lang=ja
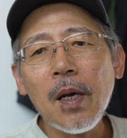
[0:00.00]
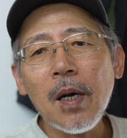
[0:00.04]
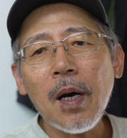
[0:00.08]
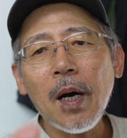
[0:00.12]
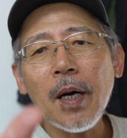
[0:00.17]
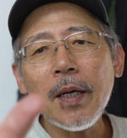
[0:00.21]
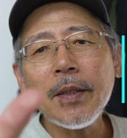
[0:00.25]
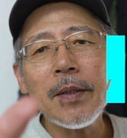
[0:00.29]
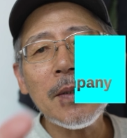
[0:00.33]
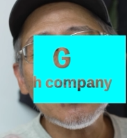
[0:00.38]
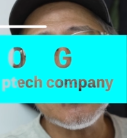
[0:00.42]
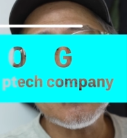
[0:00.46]

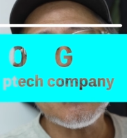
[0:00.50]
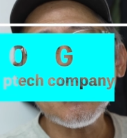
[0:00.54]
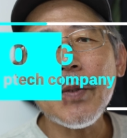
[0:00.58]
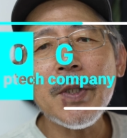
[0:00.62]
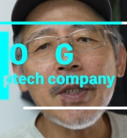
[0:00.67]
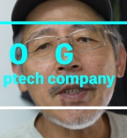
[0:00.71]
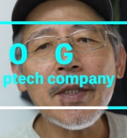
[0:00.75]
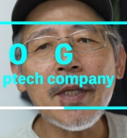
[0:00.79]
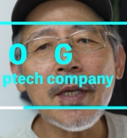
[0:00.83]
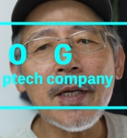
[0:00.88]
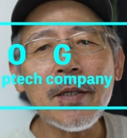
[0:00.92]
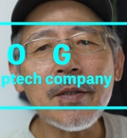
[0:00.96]
はい、
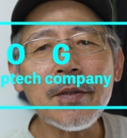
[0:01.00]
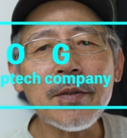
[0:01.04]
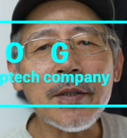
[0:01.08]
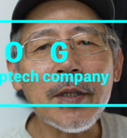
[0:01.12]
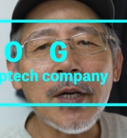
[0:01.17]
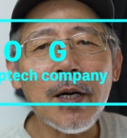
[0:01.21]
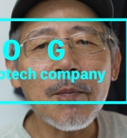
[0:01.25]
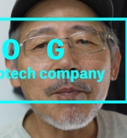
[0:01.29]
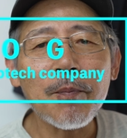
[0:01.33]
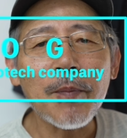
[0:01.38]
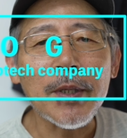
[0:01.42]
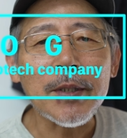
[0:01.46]

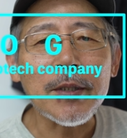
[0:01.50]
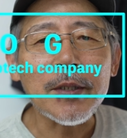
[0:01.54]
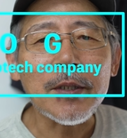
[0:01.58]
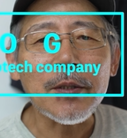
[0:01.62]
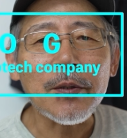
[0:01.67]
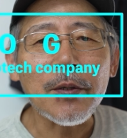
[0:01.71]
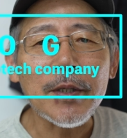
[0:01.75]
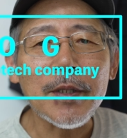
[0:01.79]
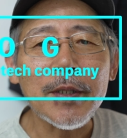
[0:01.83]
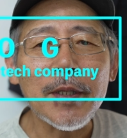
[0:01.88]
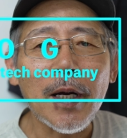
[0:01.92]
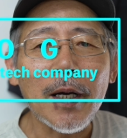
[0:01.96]
キーテックカンパニー
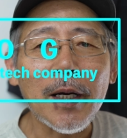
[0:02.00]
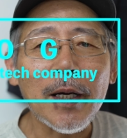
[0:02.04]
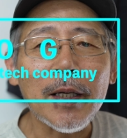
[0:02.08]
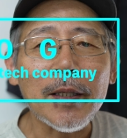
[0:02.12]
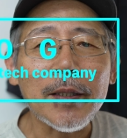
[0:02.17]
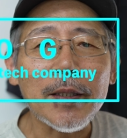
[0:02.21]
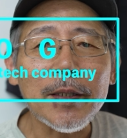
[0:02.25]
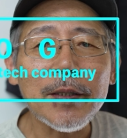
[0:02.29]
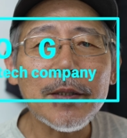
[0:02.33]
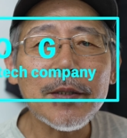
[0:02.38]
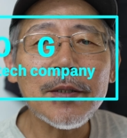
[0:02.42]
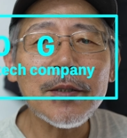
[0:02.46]
の日高
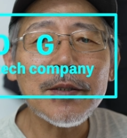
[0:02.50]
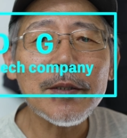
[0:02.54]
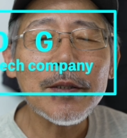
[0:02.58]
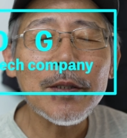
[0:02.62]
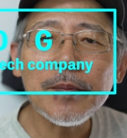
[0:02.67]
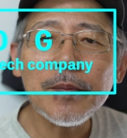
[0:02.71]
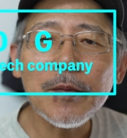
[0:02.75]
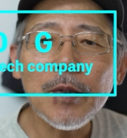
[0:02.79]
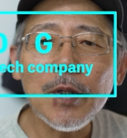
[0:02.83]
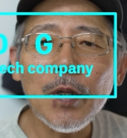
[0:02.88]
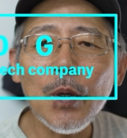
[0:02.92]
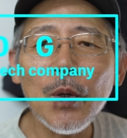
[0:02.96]
です。
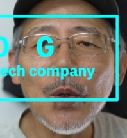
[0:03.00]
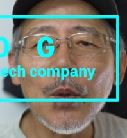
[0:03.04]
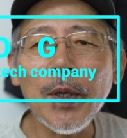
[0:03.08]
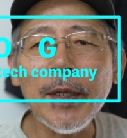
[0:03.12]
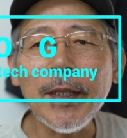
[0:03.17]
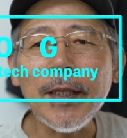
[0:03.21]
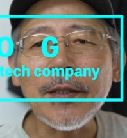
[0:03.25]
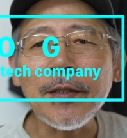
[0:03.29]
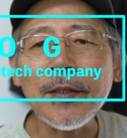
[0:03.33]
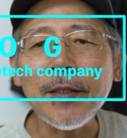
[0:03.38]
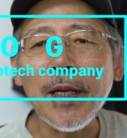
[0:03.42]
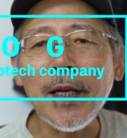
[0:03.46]
今日は
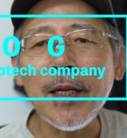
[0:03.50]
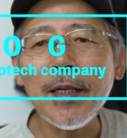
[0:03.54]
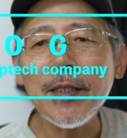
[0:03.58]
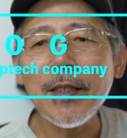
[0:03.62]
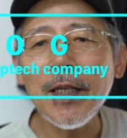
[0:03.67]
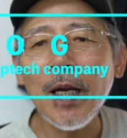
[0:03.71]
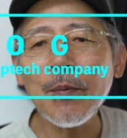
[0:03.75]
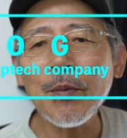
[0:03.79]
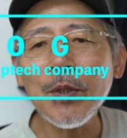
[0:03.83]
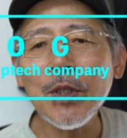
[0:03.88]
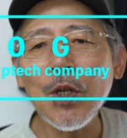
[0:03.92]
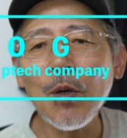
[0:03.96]
ですね、
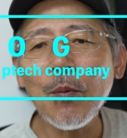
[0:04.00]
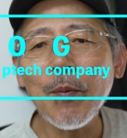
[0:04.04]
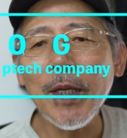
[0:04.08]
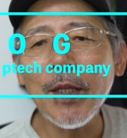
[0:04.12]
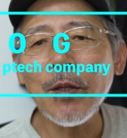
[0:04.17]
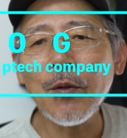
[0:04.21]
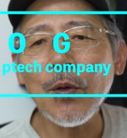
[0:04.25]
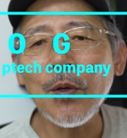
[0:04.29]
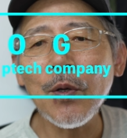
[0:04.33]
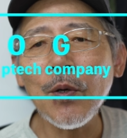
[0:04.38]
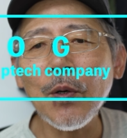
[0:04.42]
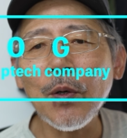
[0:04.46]
錆止め
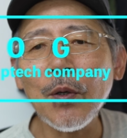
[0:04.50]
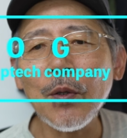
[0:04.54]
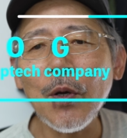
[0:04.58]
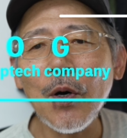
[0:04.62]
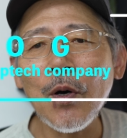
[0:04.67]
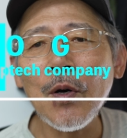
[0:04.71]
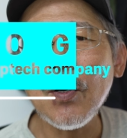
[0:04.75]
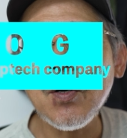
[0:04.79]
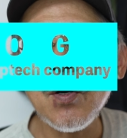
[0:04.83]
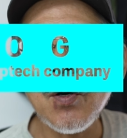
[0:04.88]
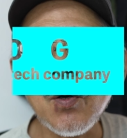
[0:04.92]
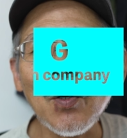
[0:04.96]
塗料
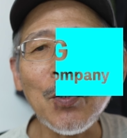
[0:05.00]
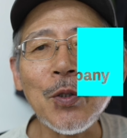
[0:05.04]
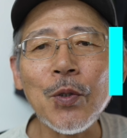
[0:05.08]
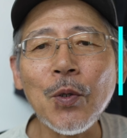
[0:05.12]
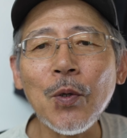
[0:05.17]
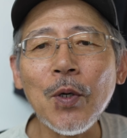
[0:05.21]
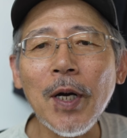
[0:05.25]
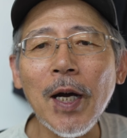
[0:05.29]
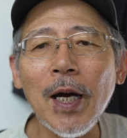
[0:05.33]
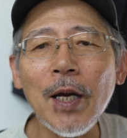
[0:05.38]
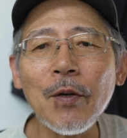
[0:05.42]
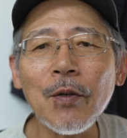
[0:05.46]
のご
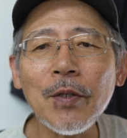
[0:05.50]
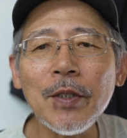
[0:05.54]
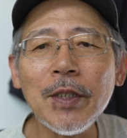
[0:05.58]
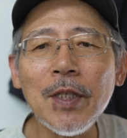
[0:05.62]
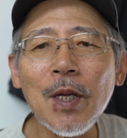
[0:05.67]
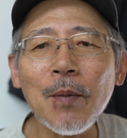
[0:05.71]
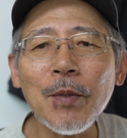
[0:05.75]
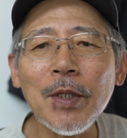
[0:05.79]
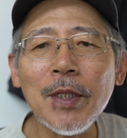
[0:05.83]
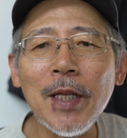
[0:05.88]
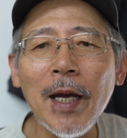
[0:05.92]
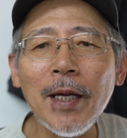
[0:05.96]
紹介をし
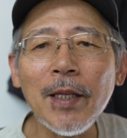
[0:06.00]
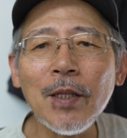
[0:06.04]
てみた